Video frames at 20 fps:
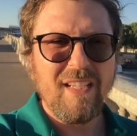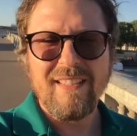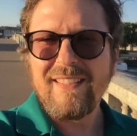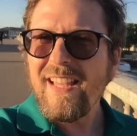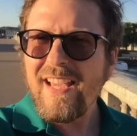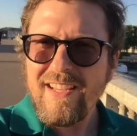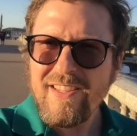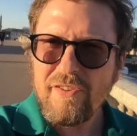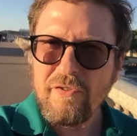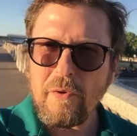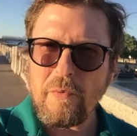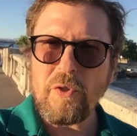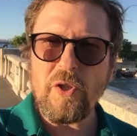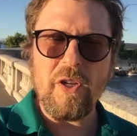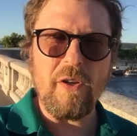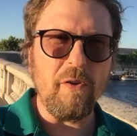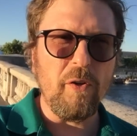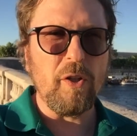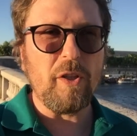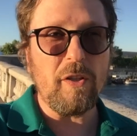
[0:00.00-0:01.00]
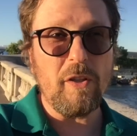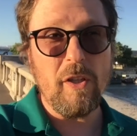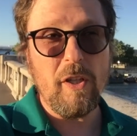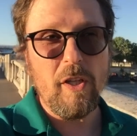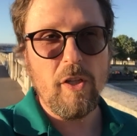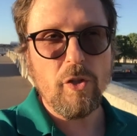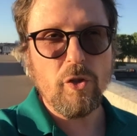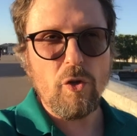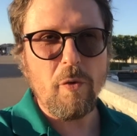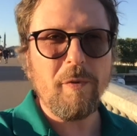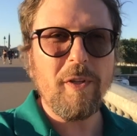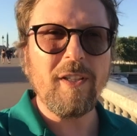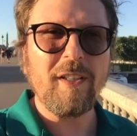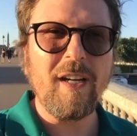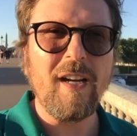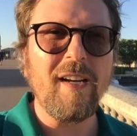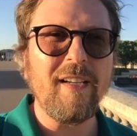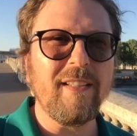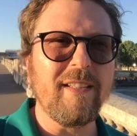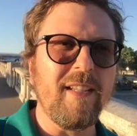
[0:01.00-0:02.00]
Знаете вообще, вот э, что мне
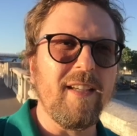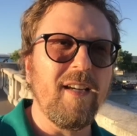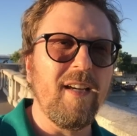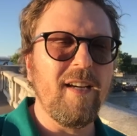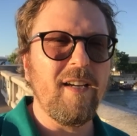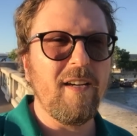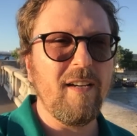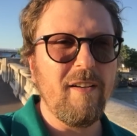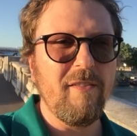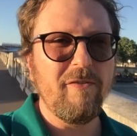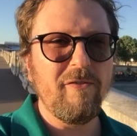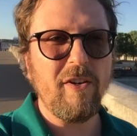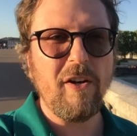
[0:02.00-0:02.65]
нравится